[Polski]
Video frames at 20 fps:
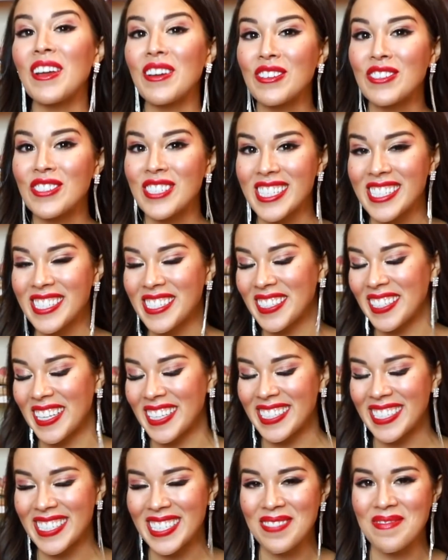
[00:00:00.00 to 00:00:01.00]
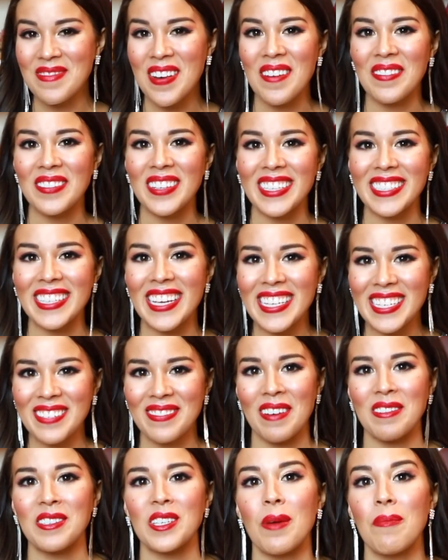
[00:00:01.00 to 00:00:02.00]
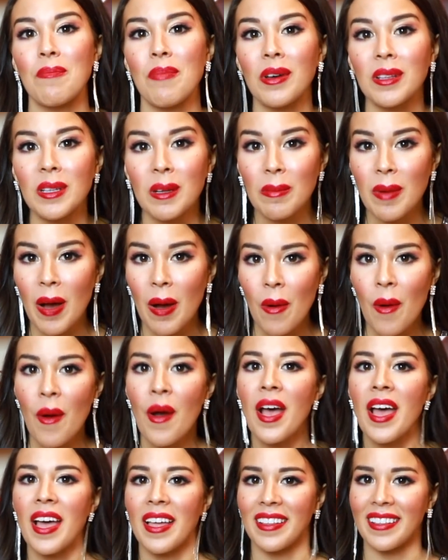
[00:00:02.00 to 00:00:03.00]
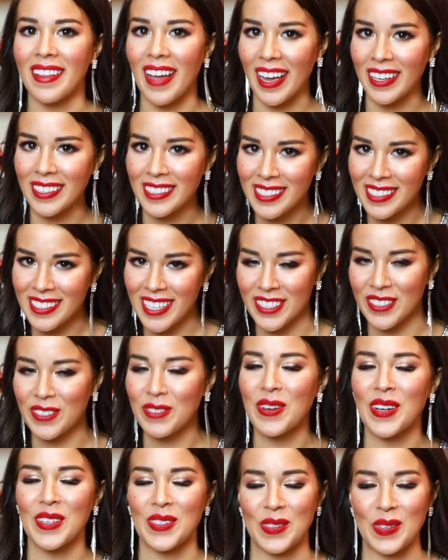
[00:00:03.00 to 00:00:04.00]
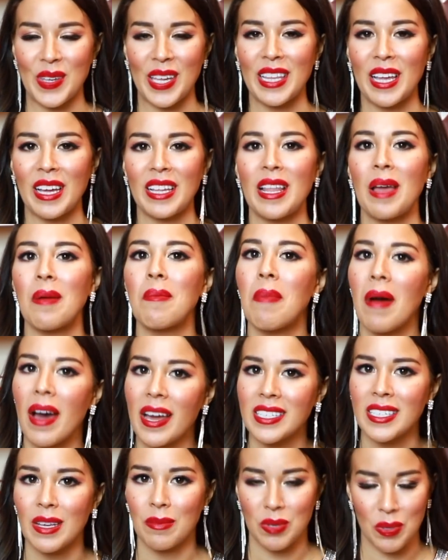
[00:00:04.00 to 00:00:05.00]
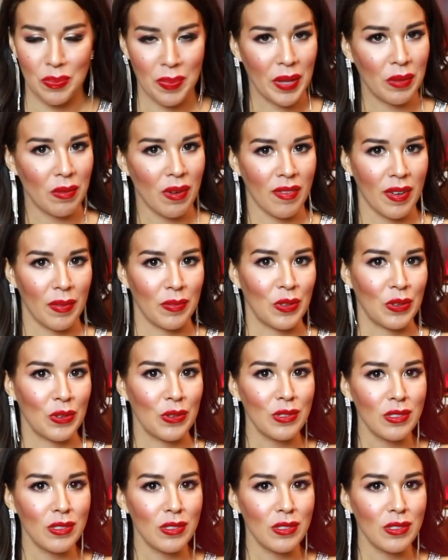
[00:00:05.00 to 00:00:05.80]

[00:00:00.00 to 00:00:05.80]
to już wszystko na dziś. Mam nadzieję, że Wam się podobało. Dajcie znać, która z sukienek najbardziej przypadła Wam do